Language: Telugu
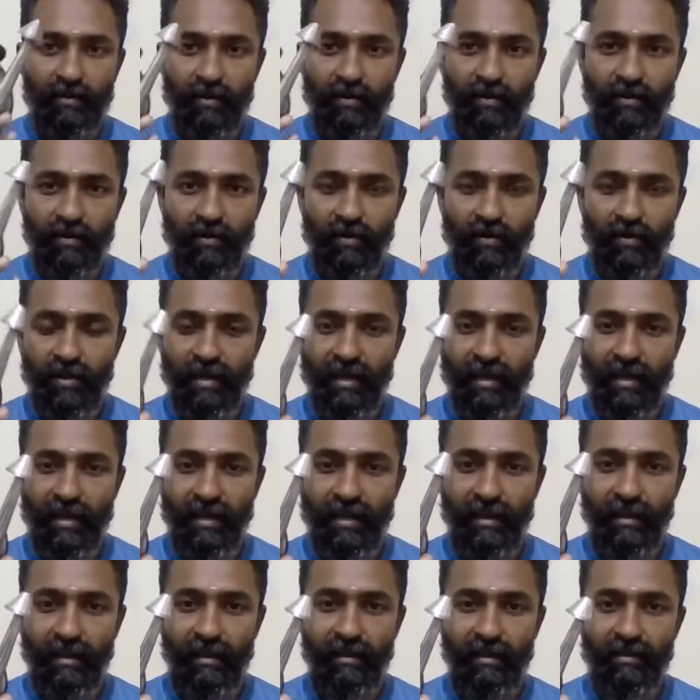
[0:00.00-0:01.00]
కొనుక్కుంటే
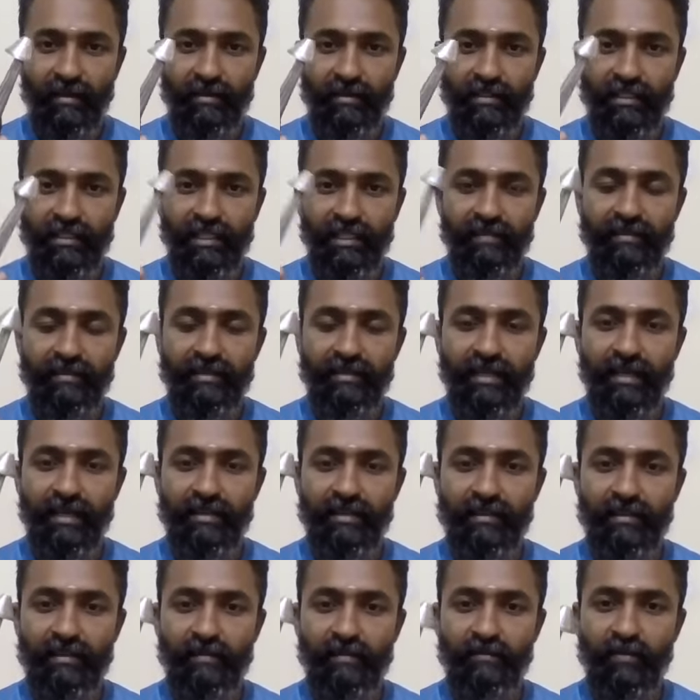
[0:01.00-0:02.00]

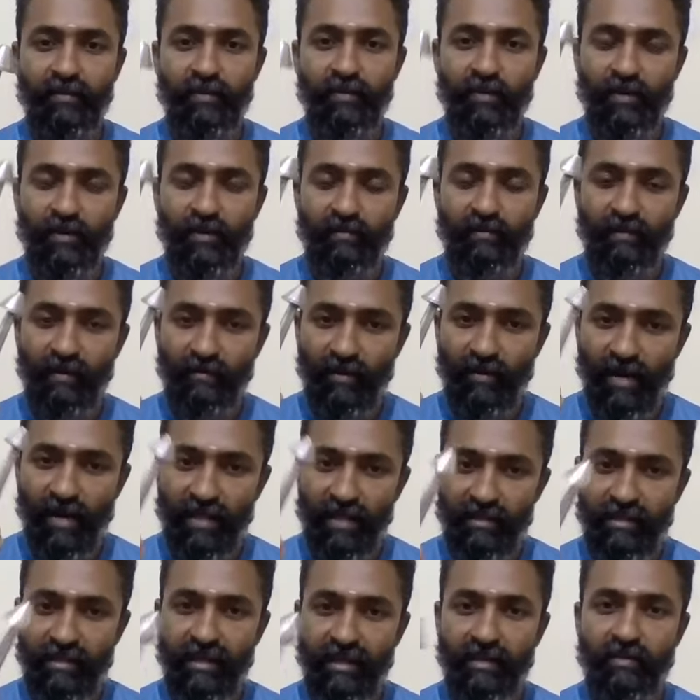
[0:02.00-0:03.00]
జీవితాంతం కుటుంబంలో
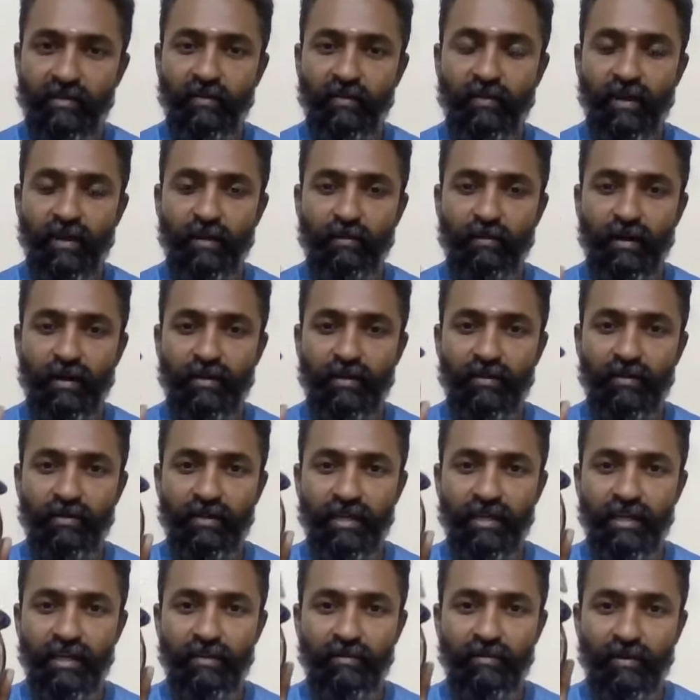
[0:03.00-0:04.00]
అందరికీ
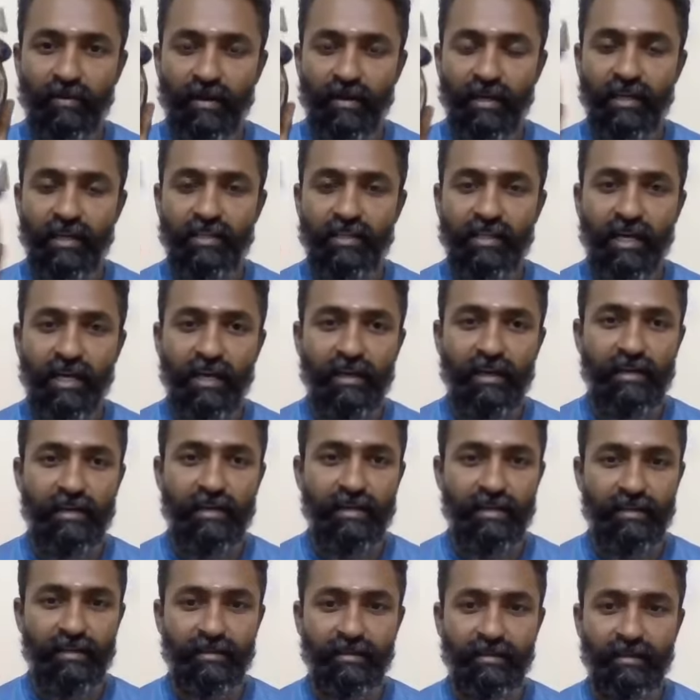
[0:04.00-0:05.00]
ఉపయోగపడుతుంది ఒక్కటి
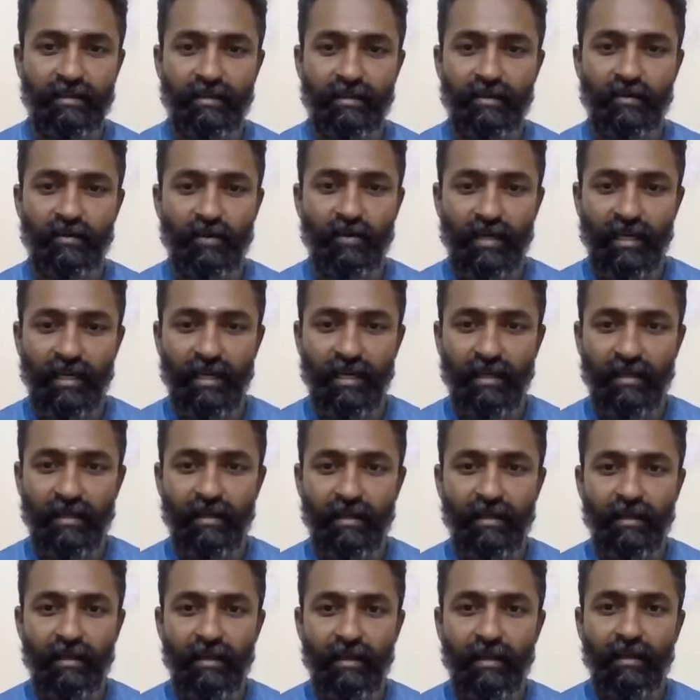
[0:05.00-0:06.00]
చాలండి ఓకేనా
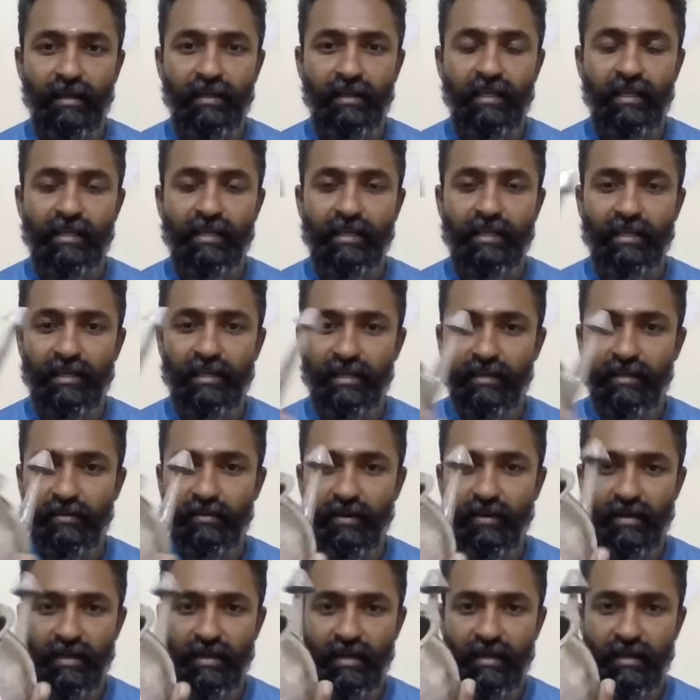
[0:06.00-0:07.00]
ఇక ఈ
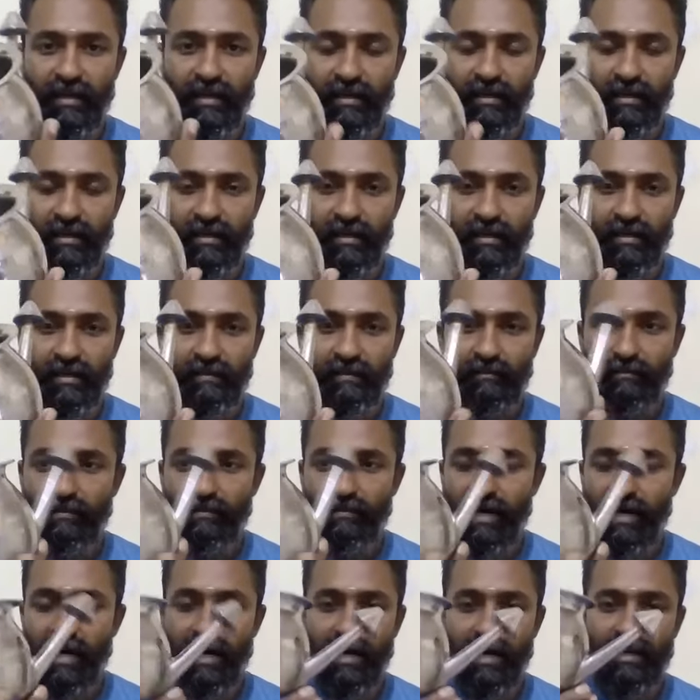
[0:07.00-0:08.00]
ఒక్క
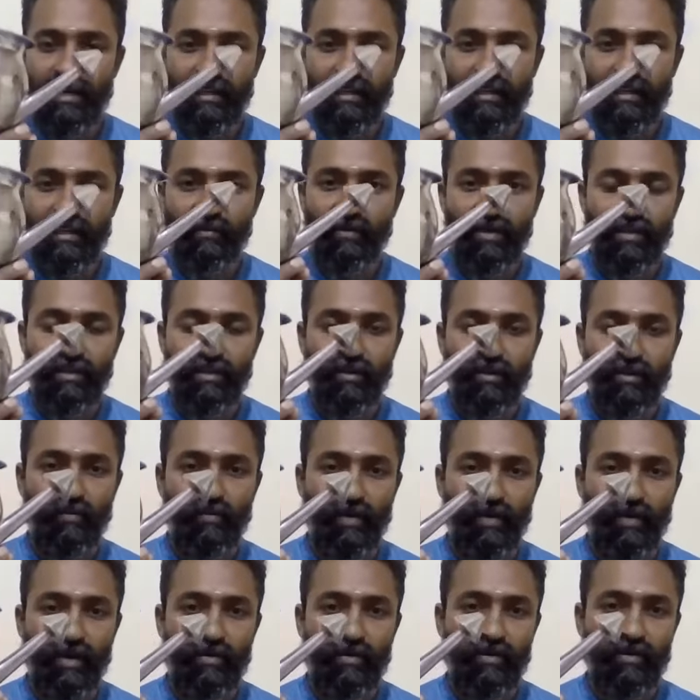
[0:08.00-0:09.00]
మహా అంటే మూడు వందల
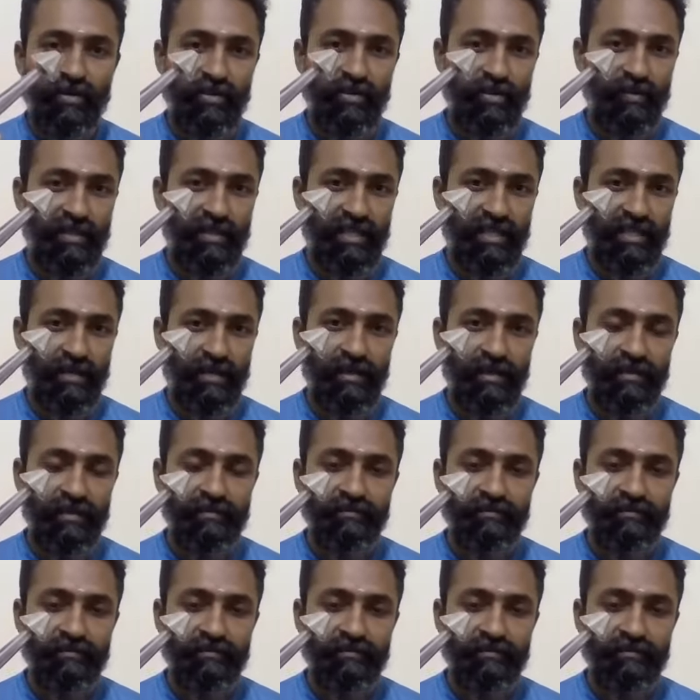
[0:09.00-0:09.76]
రూపాయలు ఉండొచ్చు మిత్రమ్మ